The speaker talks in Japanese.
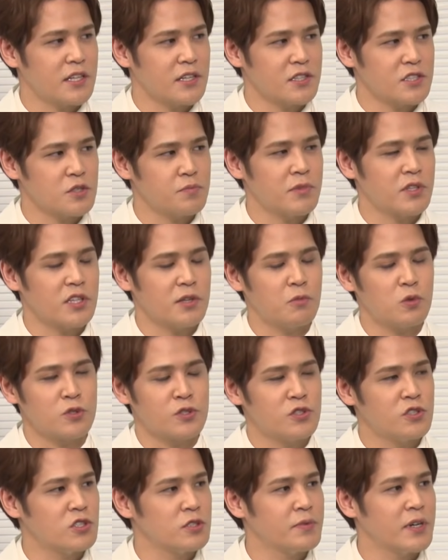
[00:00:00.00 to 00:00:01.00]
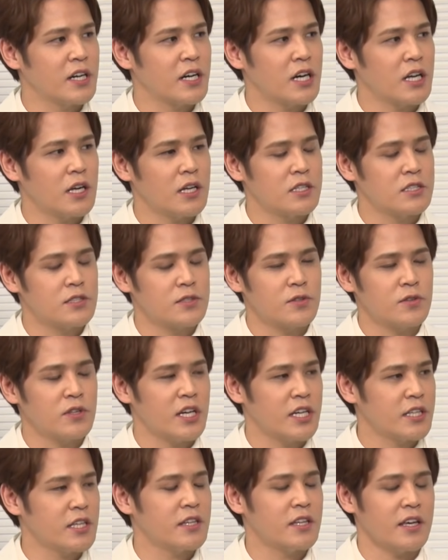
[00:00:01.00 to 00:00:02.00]
きてしまってもう中盤からずっと
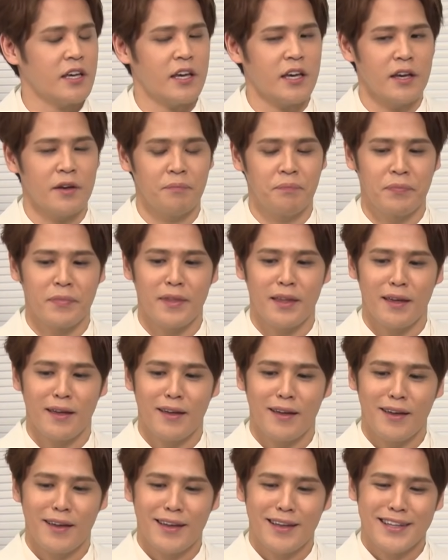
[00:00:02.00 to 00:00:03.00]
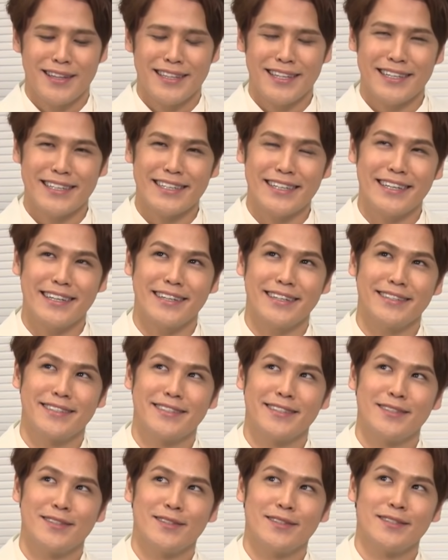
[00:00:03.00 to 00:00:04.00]
泣いてて、えー、なんか
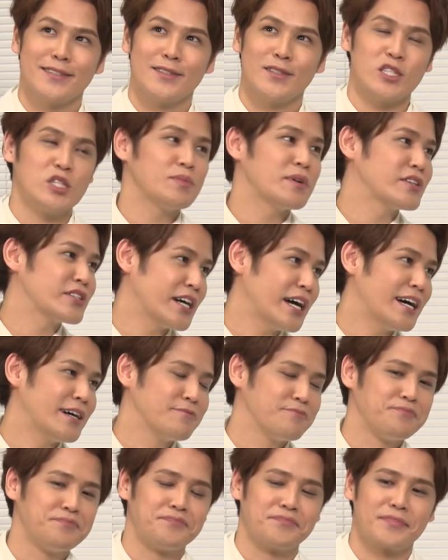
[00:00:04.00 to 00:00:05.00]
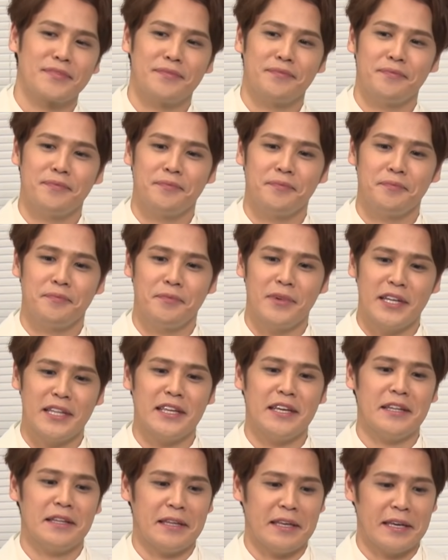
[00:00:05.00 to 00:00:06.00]
藤丸が
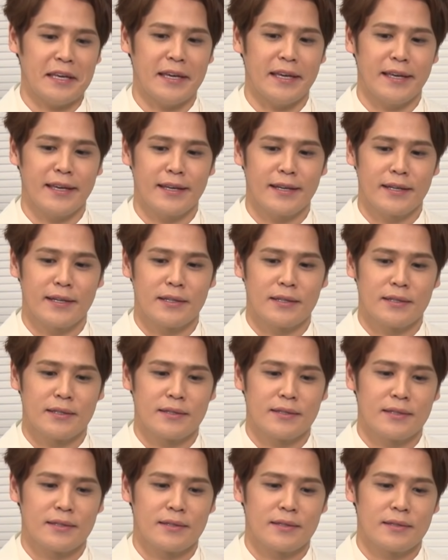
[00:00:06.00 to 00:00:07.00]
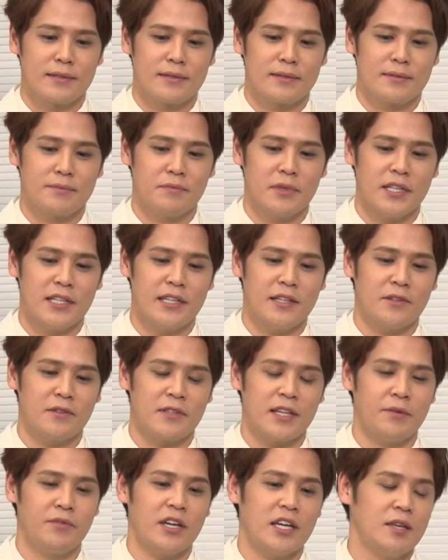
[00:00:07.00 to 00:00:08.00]
ベディに「ベディの
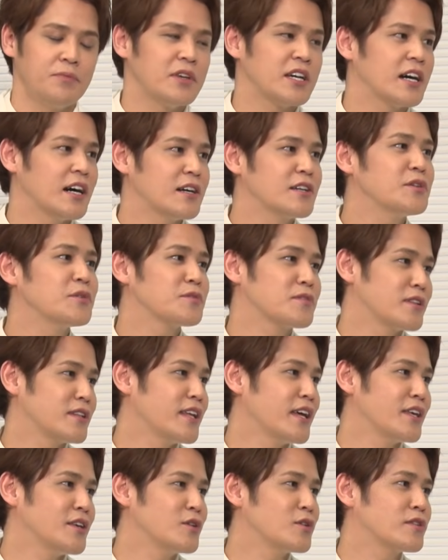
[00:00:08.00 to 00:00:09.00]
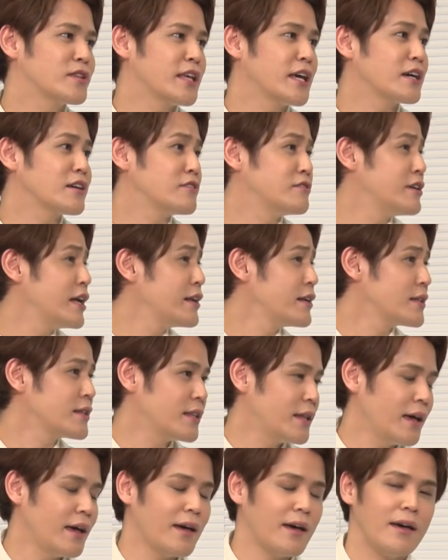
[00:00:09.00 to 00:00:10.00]
旅は意味があるよ」って言ってくれ
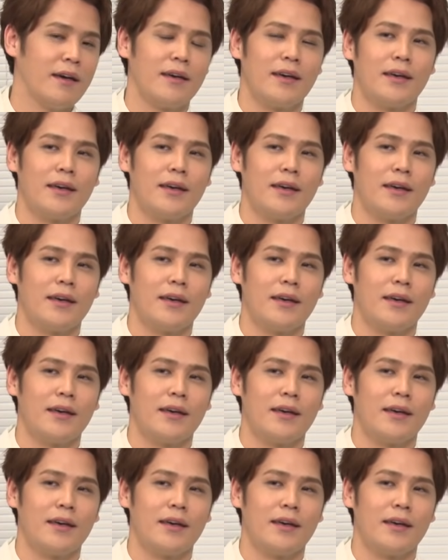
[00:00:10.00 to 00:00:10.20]
て、